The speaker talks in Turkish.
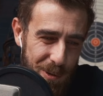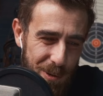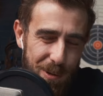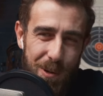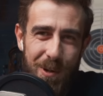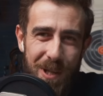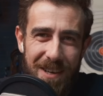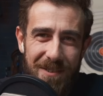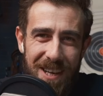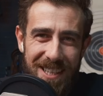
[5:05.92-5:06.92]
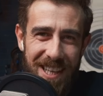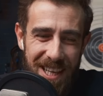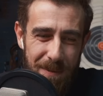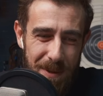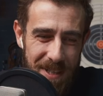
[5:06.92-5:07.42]
sorular var.
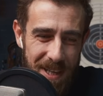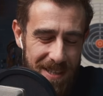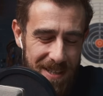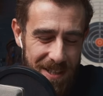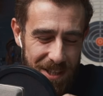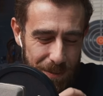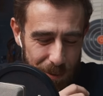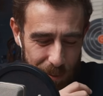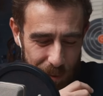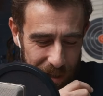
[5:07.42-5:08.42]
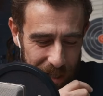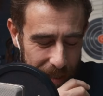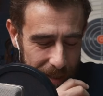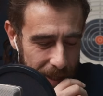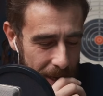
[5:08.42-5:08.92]
Deneyimli bir telsizci
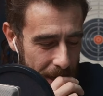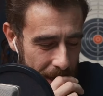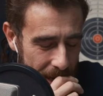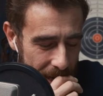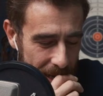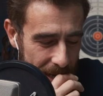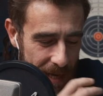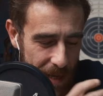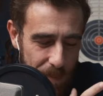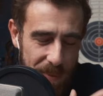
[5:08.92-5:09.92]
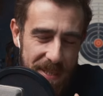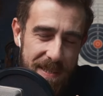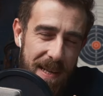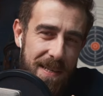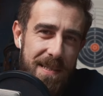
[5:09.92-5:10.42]
bulmuşken. Ee, hep biz
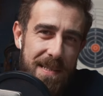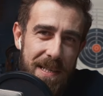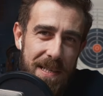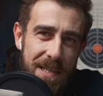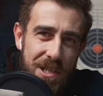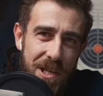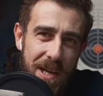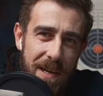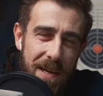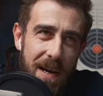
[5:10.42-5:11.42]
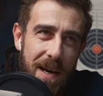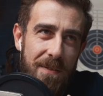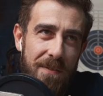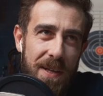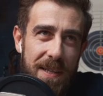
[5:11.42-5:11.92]
telsiz deyince
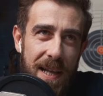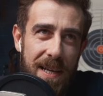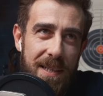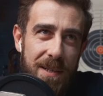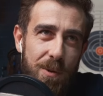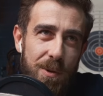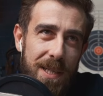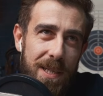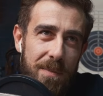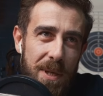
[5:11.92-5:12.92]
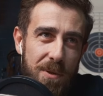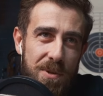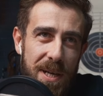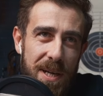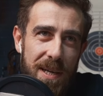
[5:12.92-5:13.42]
afetlerde kullanılmak
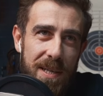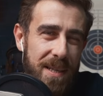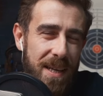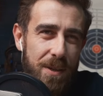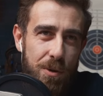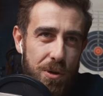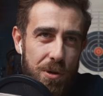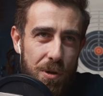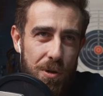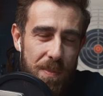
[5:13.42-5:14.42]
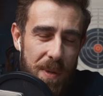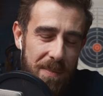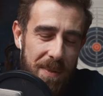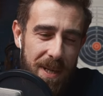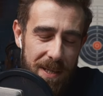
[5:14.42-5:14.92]
üzere diye düşünüyoruz. Benim
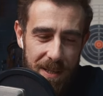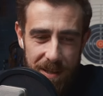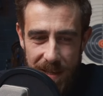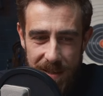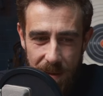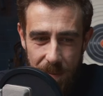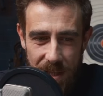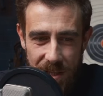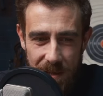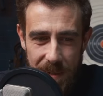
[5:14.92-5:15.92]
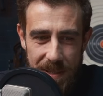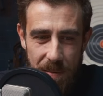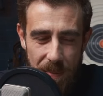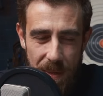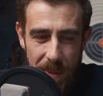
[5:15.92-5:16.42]
de telsize başlama
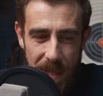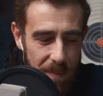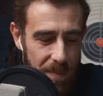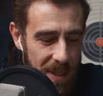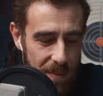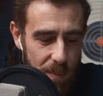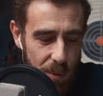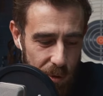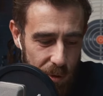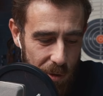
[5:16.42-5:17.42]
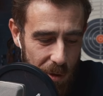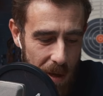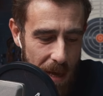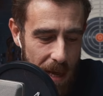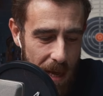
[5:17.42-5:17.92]
sebeplerimden biri buydu.
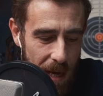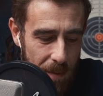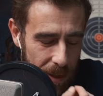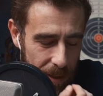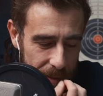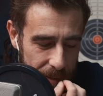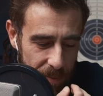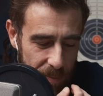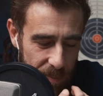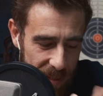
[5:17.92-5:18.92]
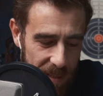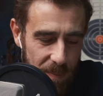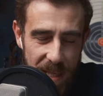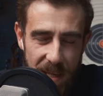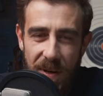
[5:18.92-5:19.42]
Ama bir, bir
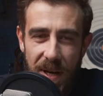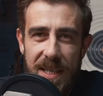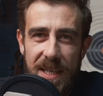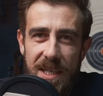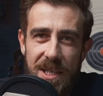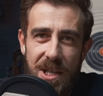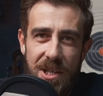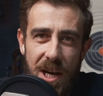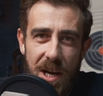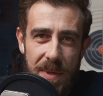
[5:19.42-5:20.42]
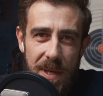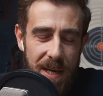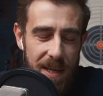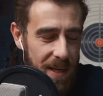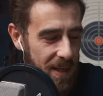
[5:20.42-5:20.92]
defa girince
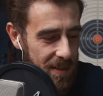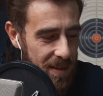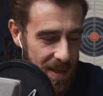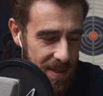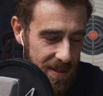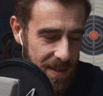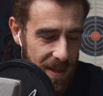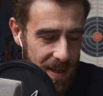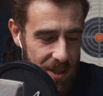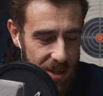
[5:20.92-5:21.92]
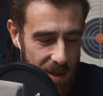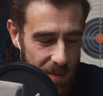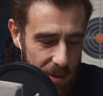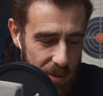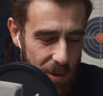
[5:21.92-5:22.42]
camiaya, telsize, işte
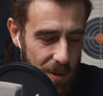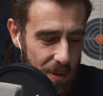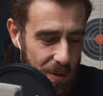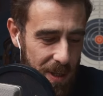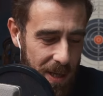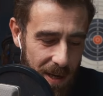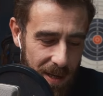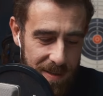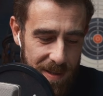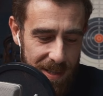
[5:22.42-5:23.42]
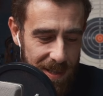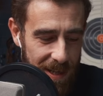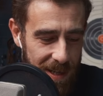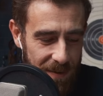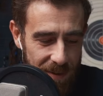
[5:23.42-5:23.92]
amatörlüğüne,
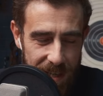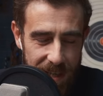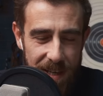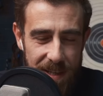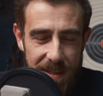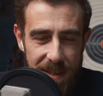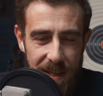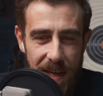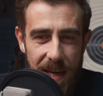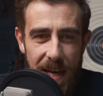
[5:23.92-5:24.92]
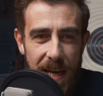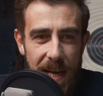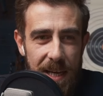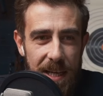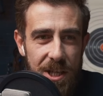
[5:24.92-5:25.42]
antenine, frekansına
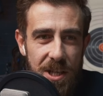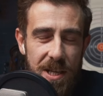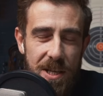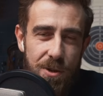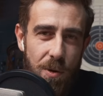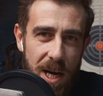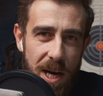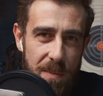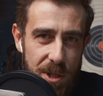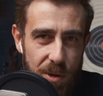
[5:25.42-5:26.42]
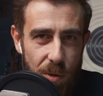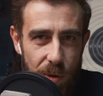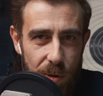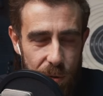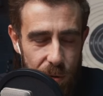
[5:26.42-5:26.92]
işlerin çok karmaşık
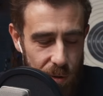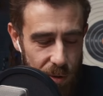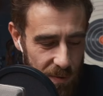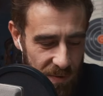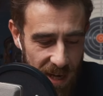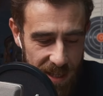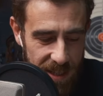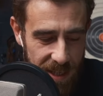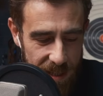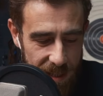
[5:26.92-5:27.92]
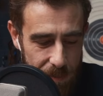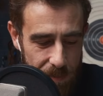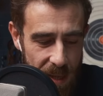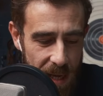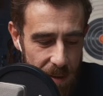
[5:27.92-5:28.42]
olduğunu fark ettim.
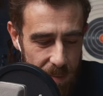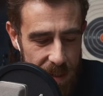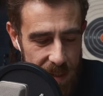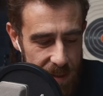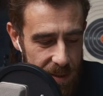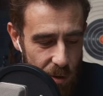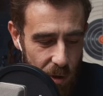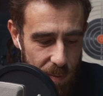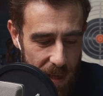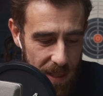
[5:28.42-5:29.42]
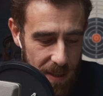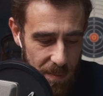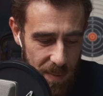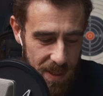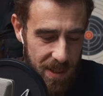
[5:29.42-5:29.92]
Biz normal
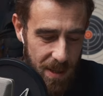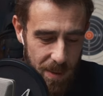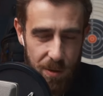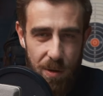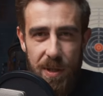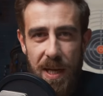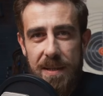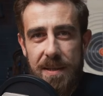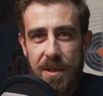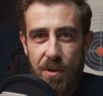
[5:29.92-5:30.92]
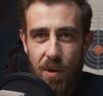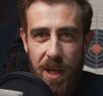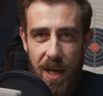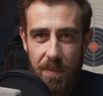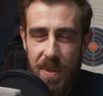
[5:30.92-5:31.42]
bir amatör telsizci
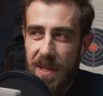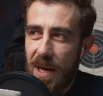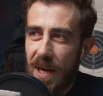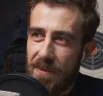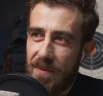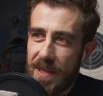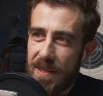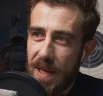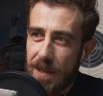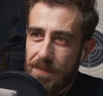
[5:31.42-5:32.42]
olarak bir afette